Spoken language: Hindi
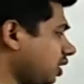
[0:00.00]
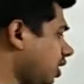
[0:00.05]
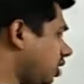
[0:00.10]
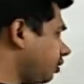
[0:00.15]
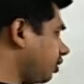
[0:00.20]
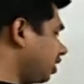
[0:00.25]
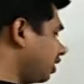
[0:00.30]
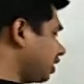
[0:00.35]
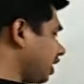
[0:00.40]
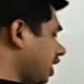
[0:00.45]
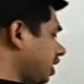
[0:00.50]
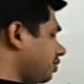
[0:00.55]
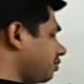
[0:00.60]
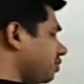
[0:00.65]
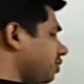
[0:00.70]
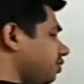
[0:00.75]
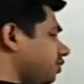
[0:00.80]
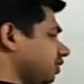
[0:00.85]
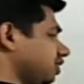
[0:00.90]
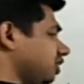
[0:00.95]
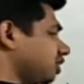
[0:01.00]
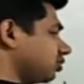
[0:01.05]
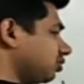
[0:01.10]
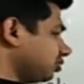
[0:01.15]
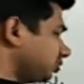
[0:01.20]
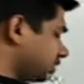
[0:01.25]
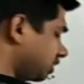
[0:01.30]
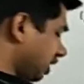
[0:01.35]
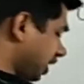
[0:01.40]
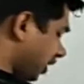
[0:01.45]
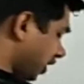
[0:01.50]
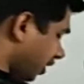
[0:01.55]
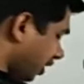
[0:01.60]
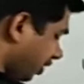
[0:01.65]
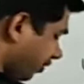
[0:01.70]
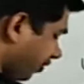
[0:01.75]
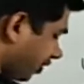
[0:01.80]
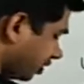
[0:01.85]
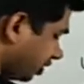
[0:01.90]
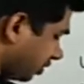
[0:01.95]
या हमें टाइम भी पता है तो हम सेकंड
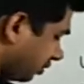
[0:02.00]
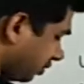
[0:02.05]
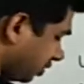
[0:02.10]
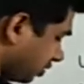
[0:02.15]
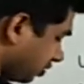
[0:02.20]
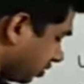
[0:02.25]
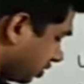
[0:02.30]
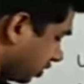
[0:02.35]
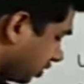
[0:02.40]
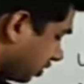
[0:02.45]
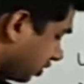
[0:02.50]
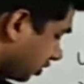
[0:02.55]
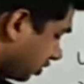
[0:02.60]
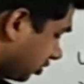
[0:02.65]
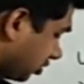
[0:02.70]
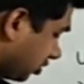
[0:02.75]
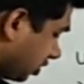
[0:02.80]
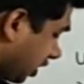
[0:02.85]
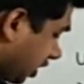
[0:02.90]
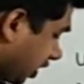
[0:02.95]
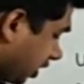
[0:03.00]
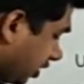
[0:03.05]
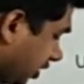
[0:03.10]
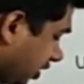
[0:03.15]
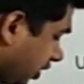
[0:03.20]
इक्वेशन भी यूज कर सकते हैं सेकंड